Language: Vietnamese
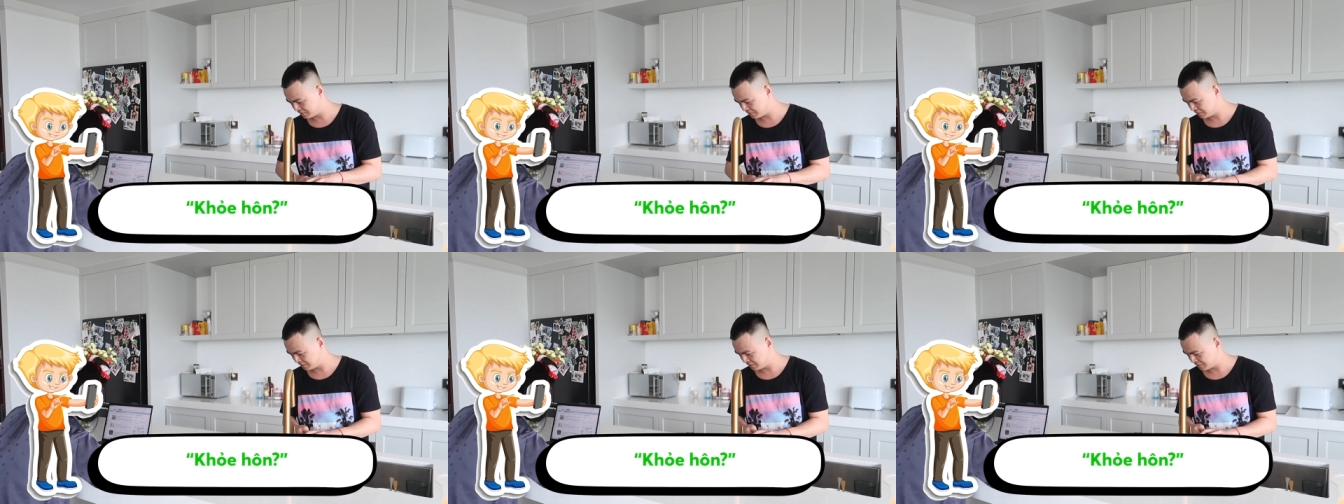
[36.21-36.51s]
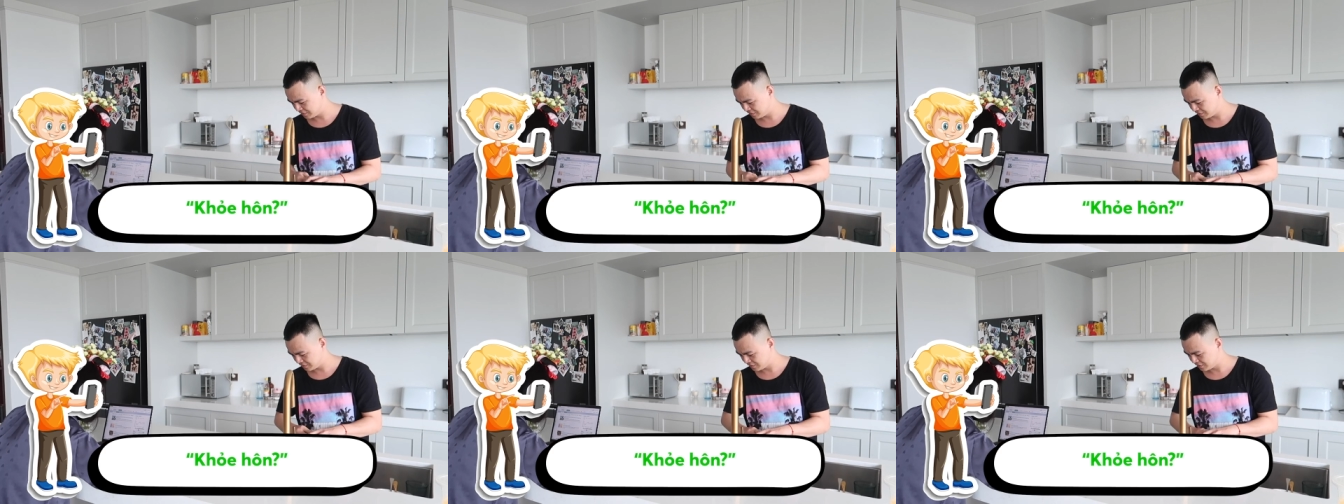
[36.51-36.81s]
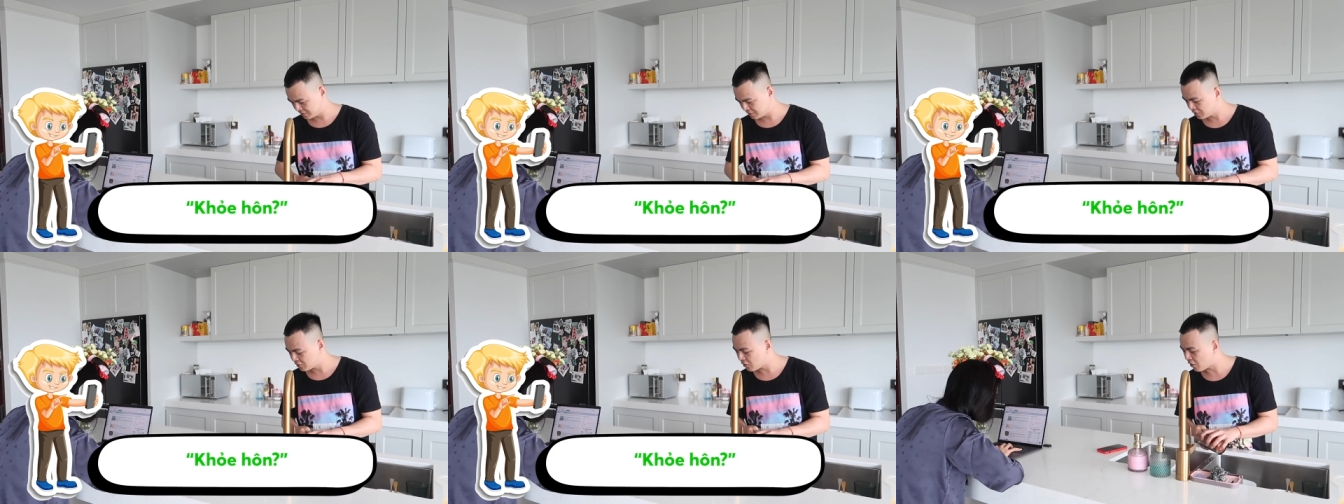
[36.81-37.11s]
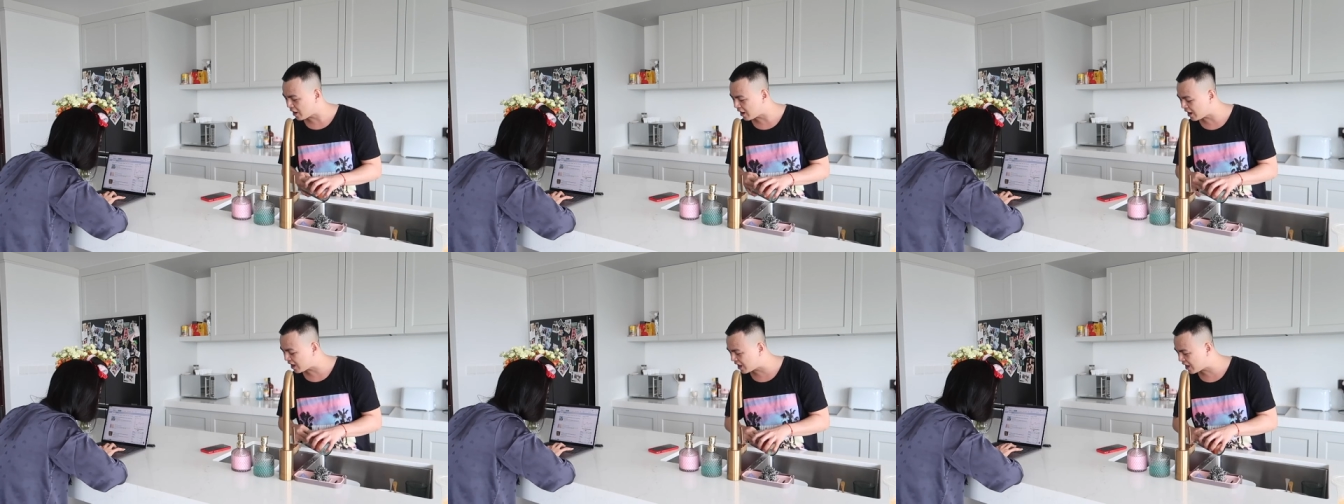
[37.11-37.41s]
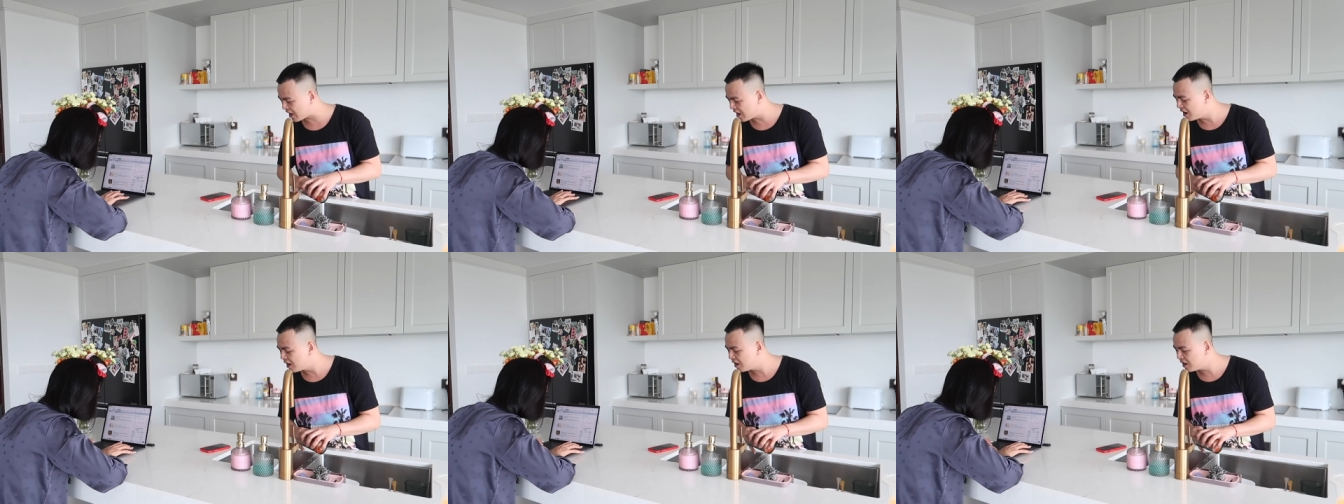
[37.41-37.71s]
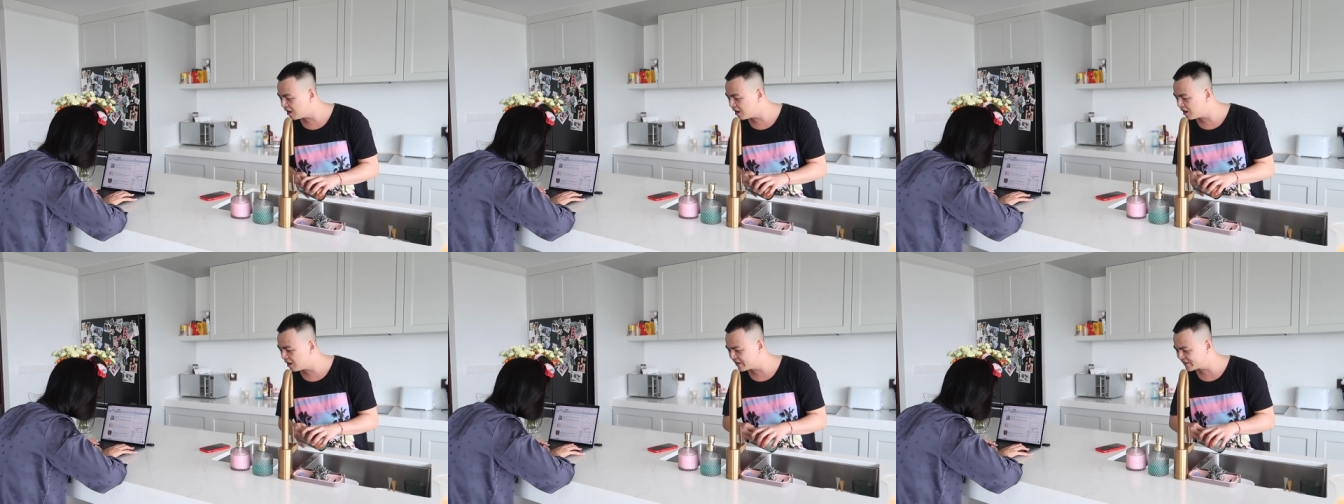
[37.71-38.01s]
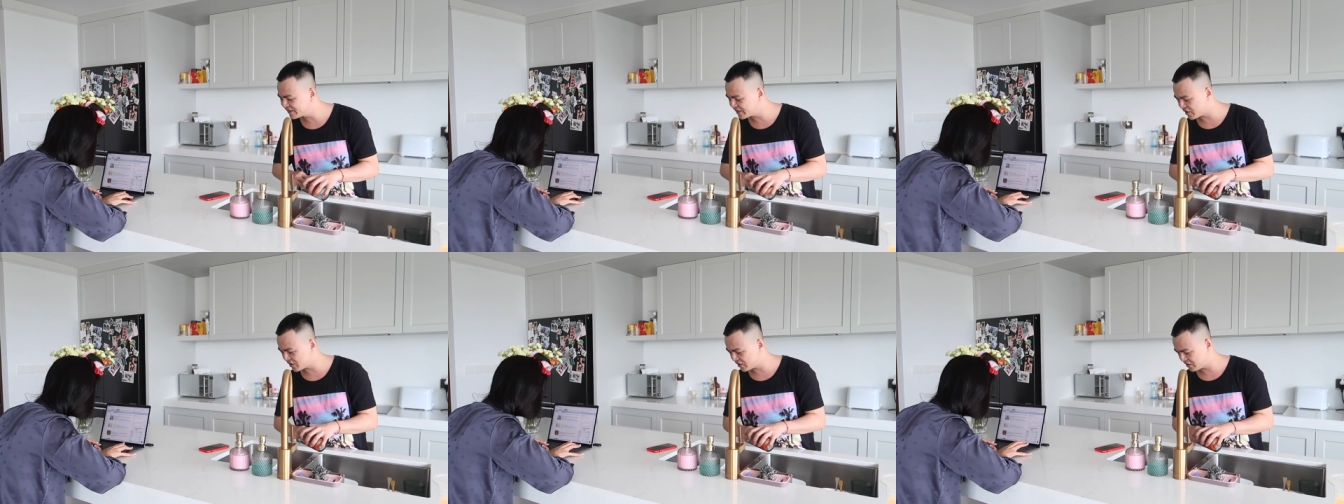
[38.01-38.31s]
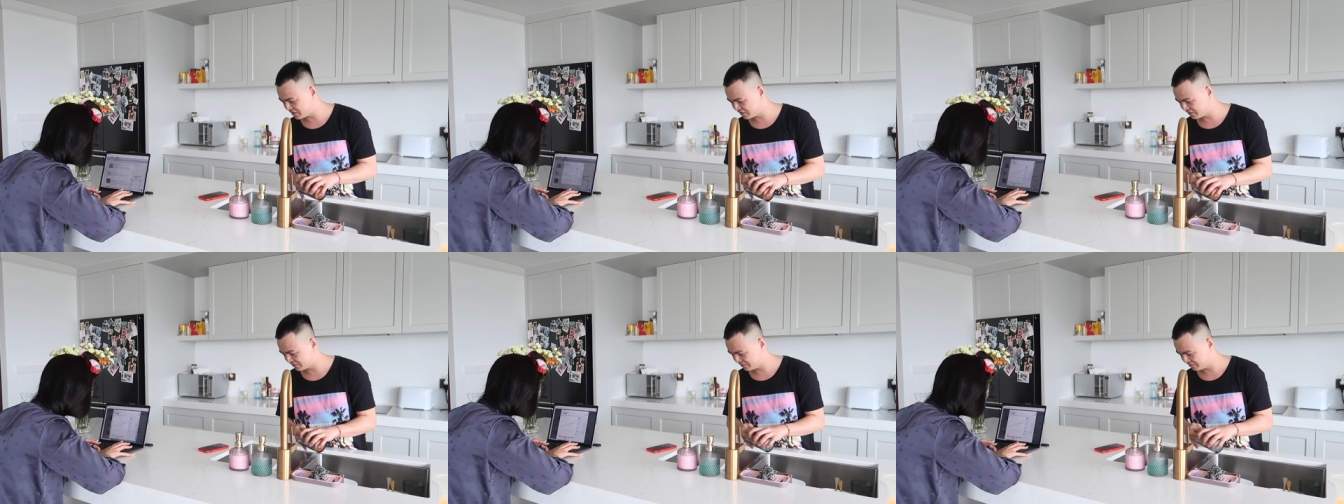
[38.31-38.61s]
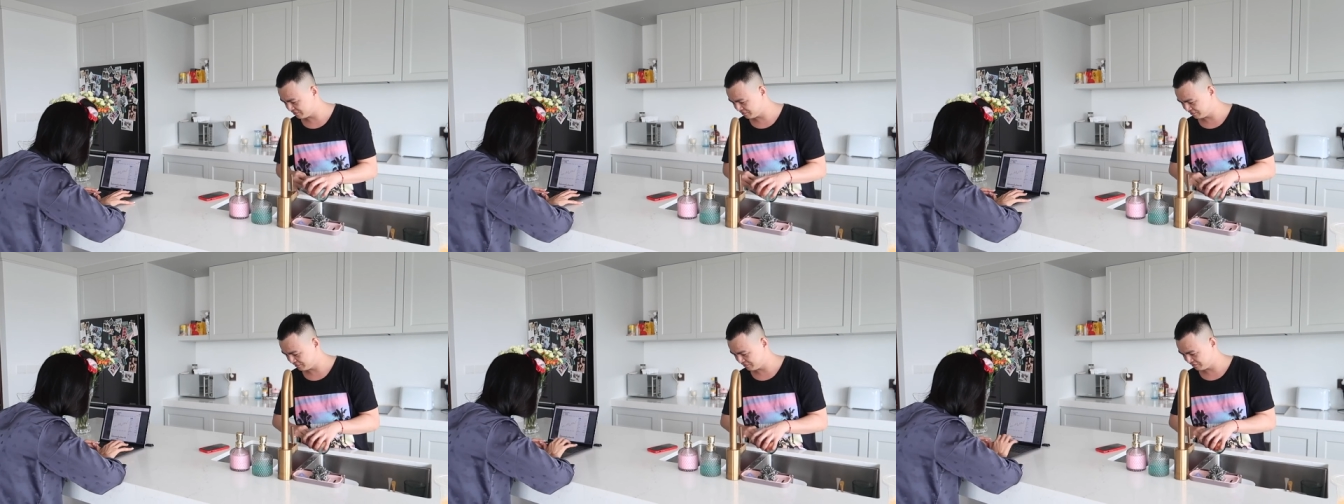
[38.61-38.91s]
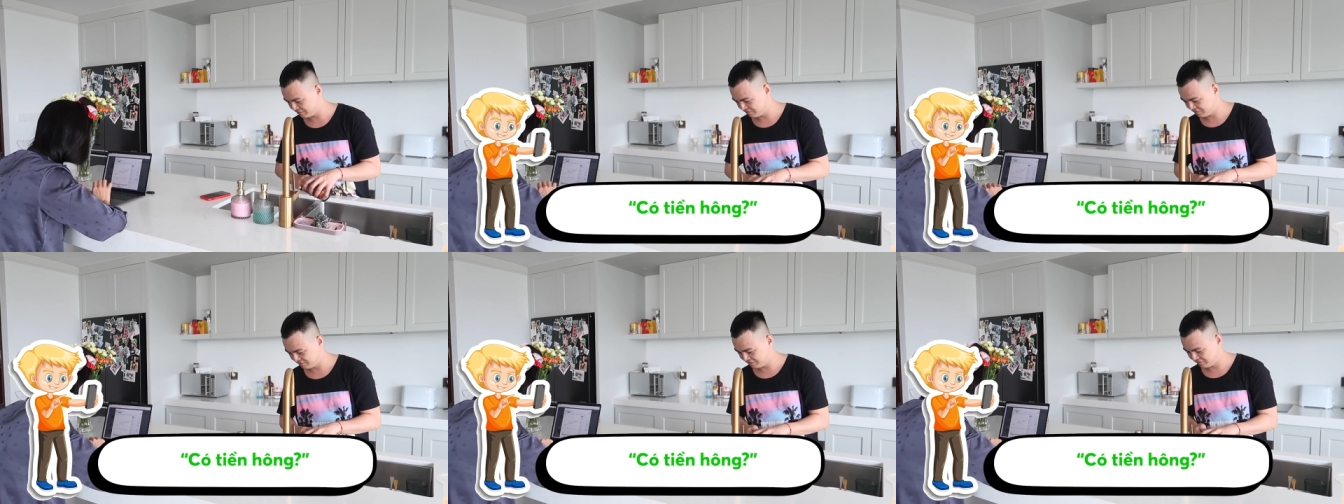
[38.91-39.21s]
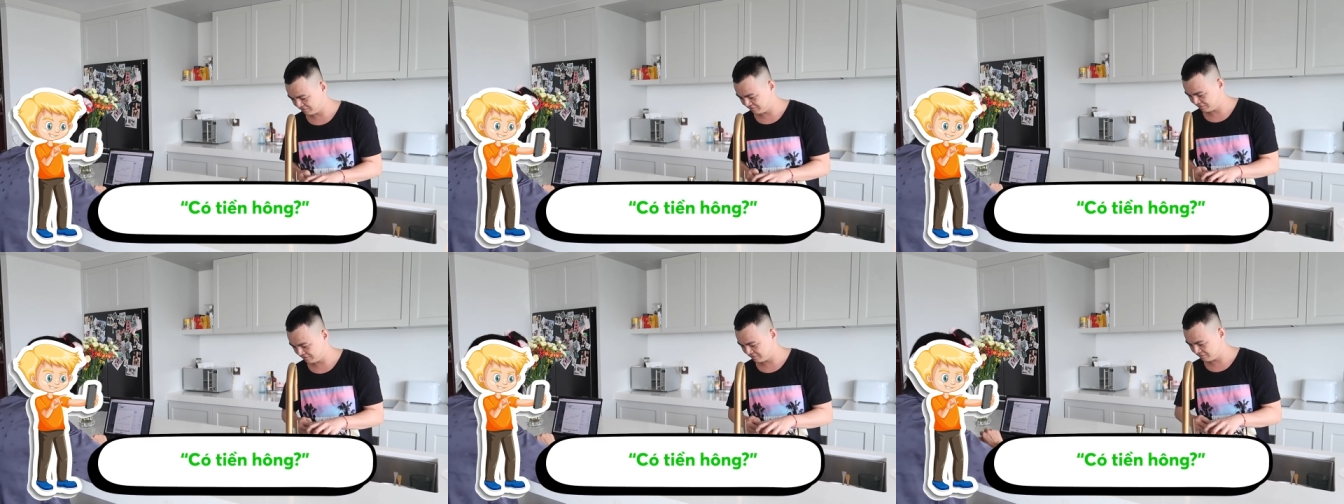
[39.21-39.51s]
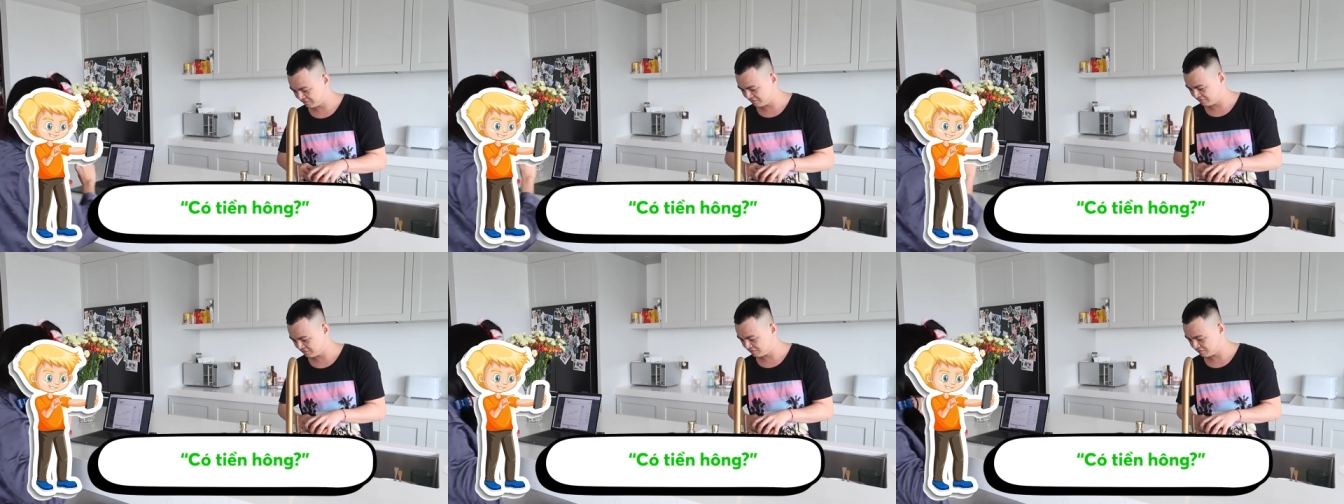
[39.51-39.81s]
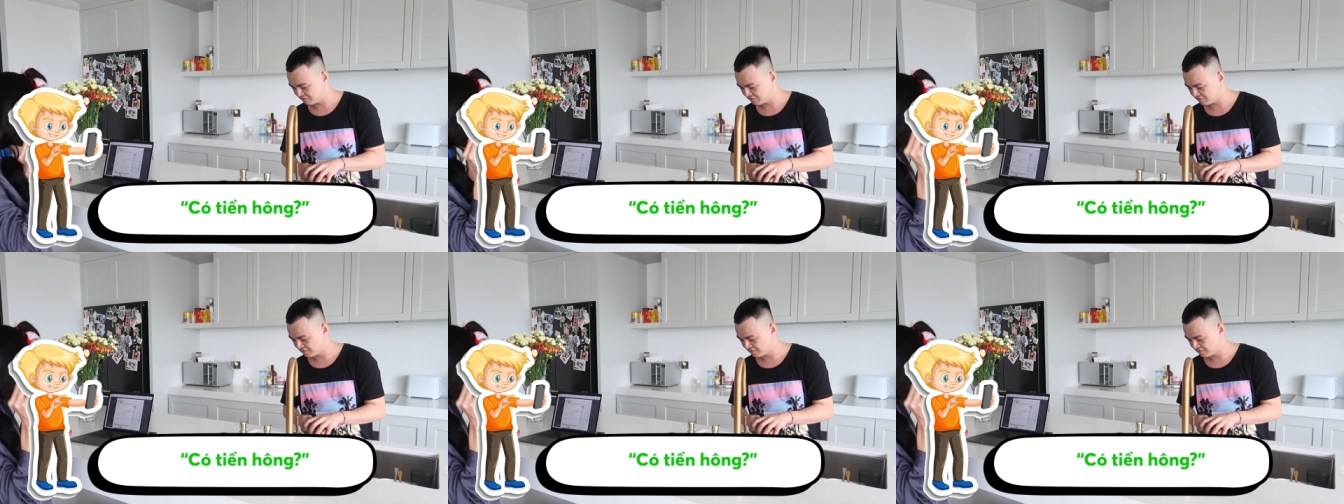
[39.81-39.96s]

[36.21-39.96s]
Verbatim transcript: khỏe không khỏe hơi hơi thôi có tiền không